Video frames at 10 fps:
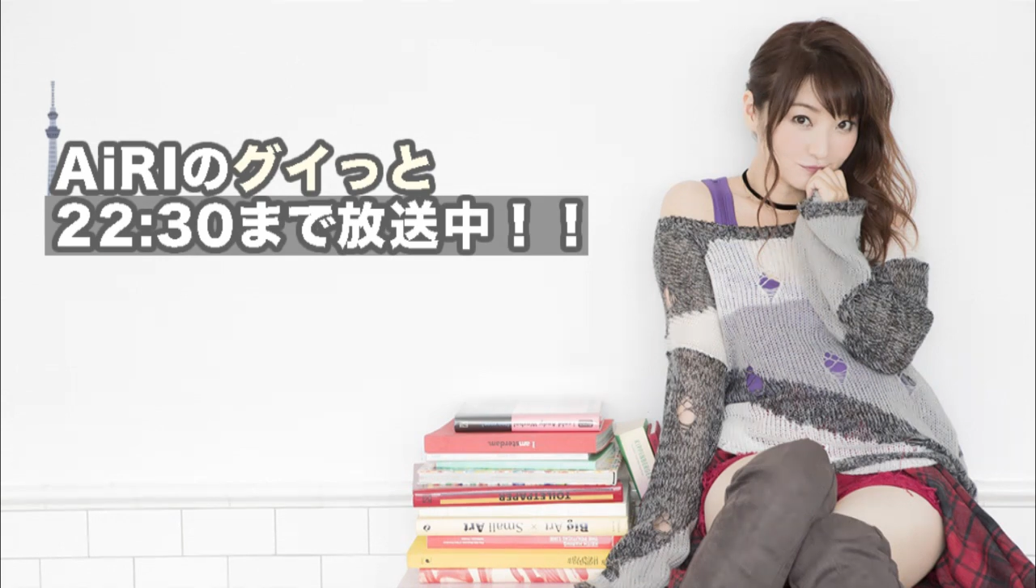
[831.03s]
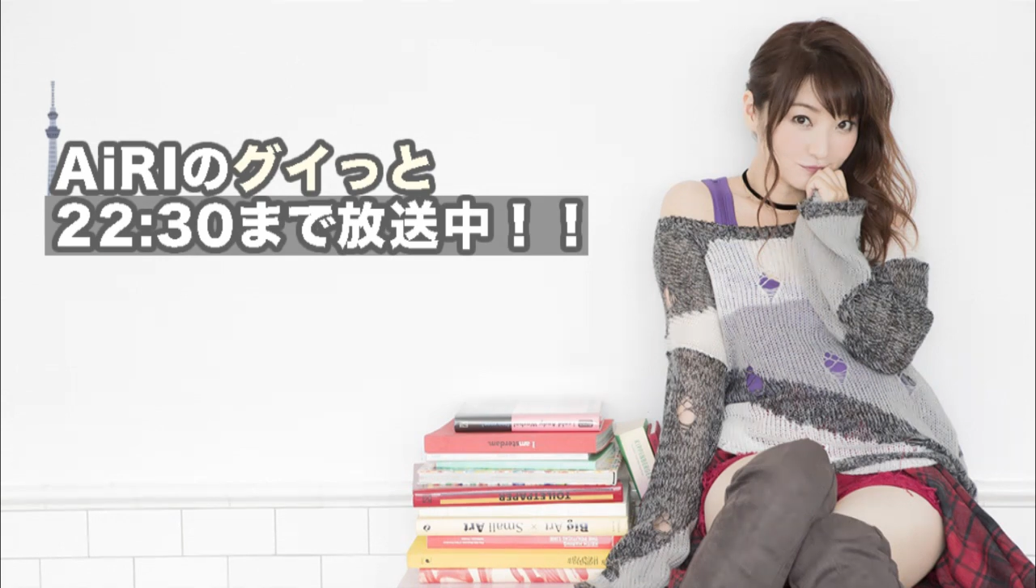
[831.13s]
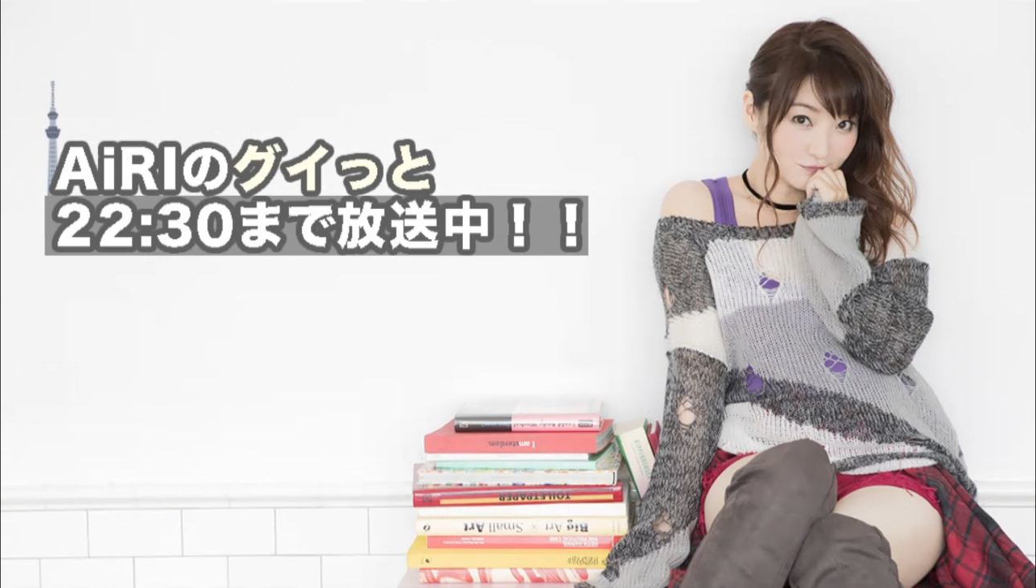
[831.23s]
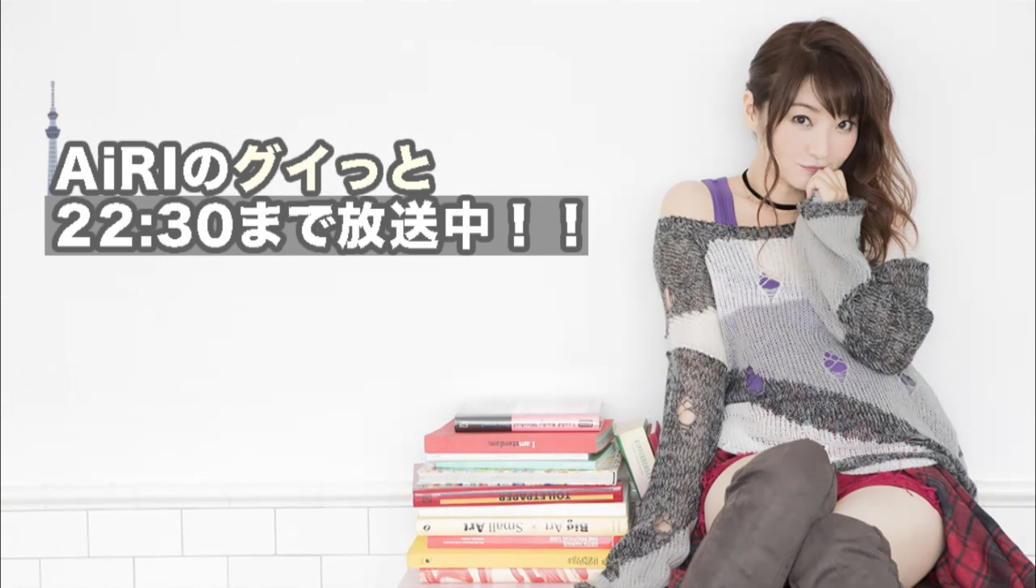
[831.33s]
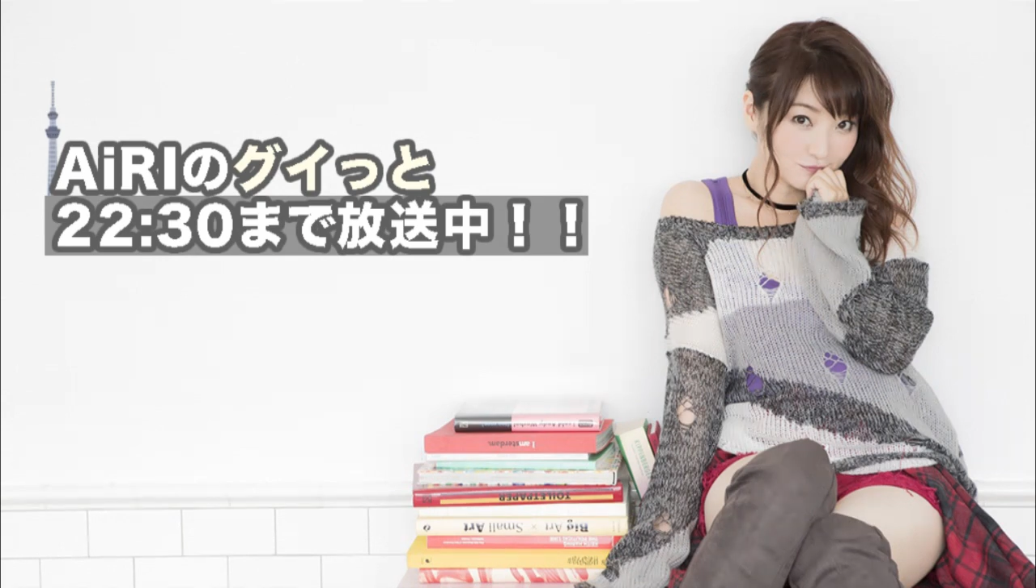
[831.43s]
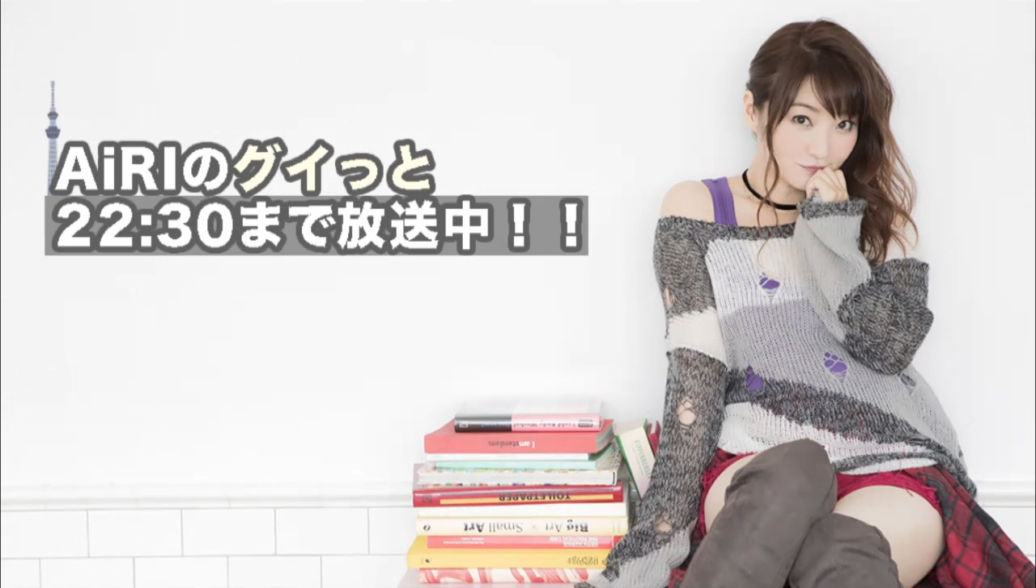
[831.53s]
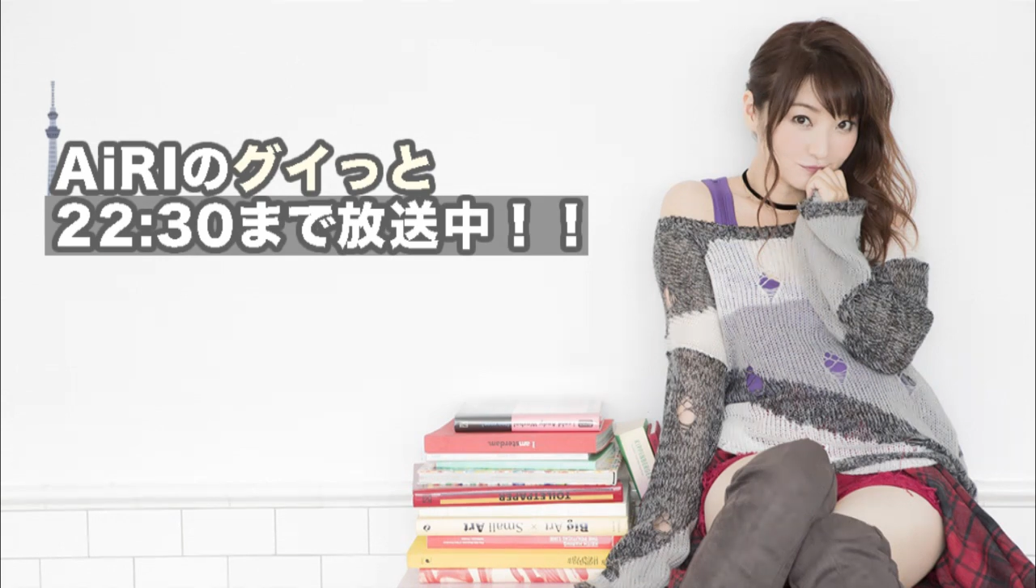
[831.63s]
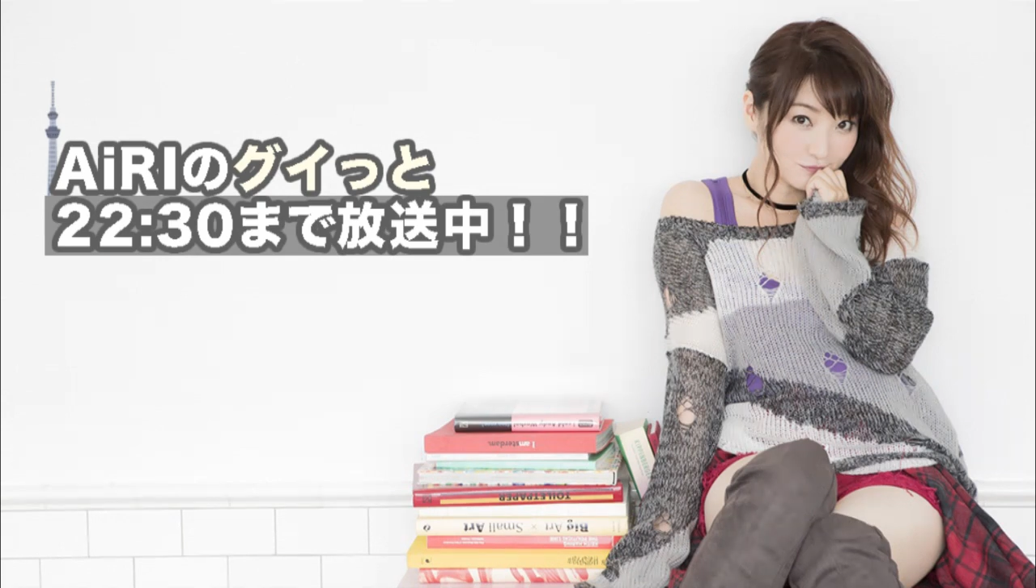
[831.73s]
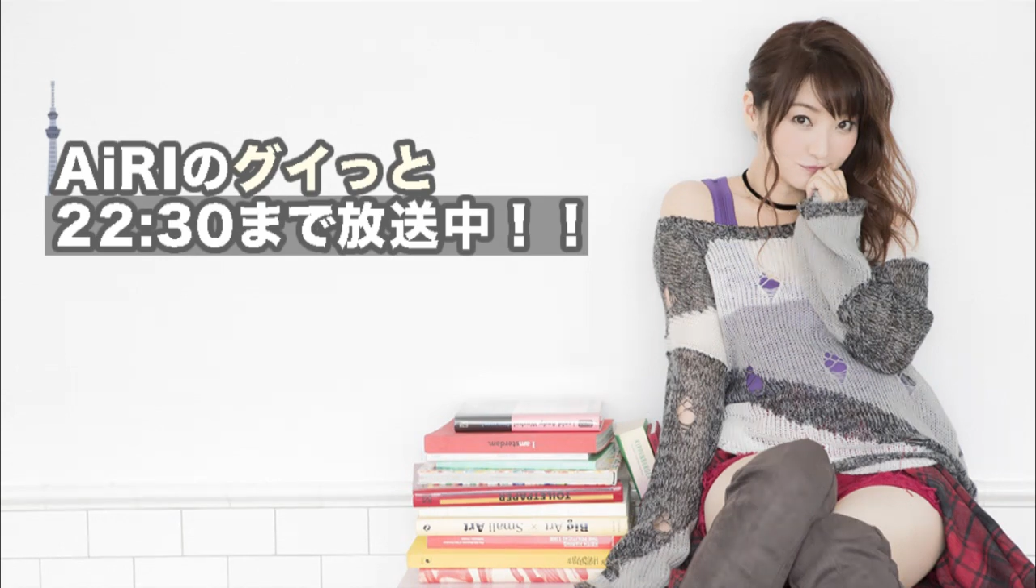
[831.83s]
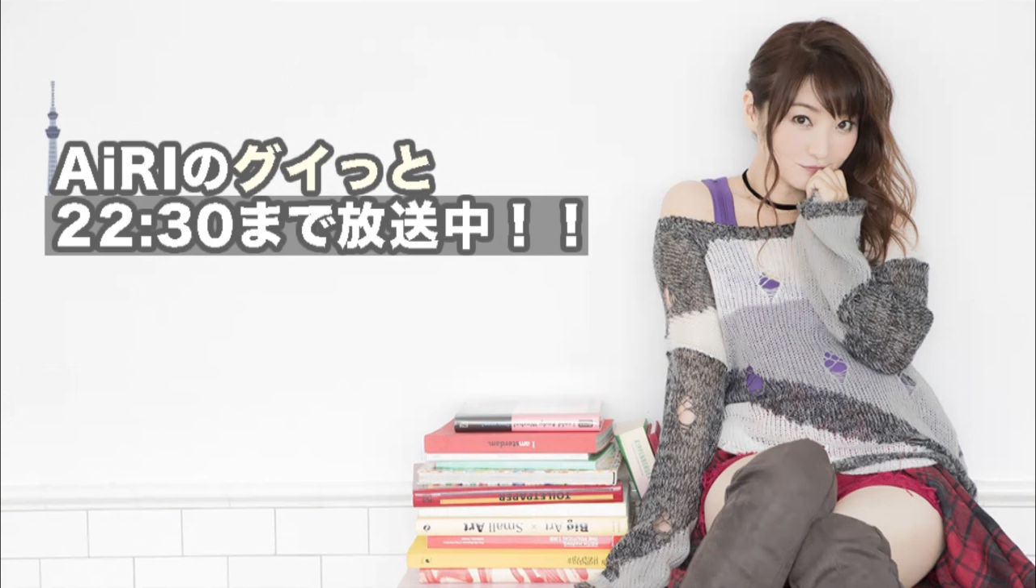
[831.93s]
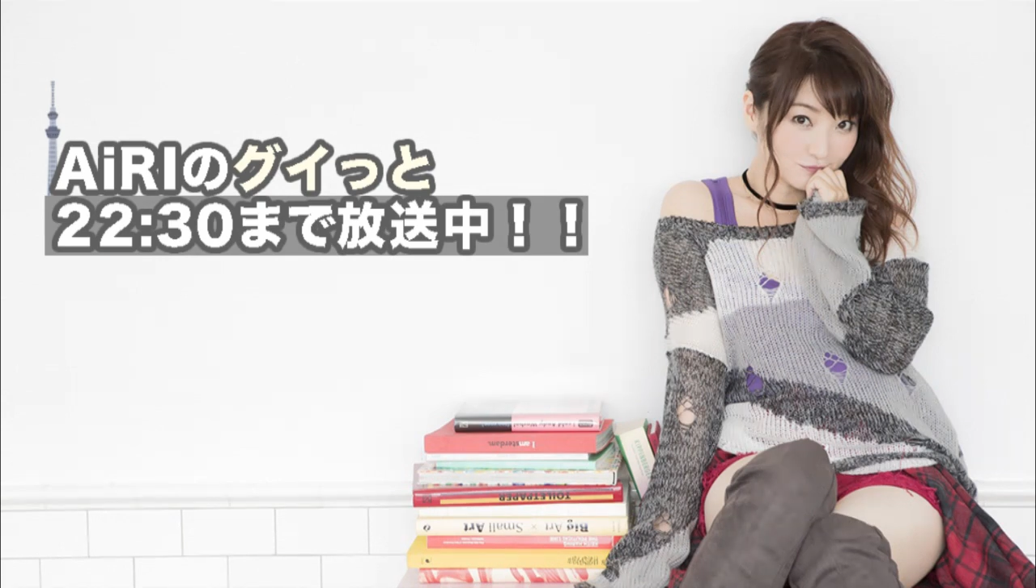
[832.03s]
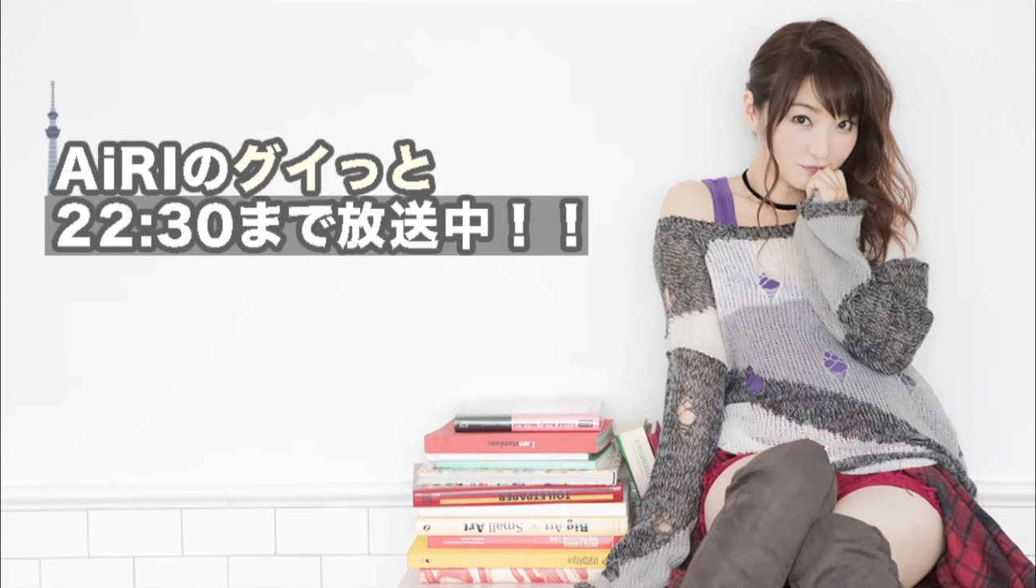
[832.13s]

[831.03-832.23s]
あのコーンみたいのに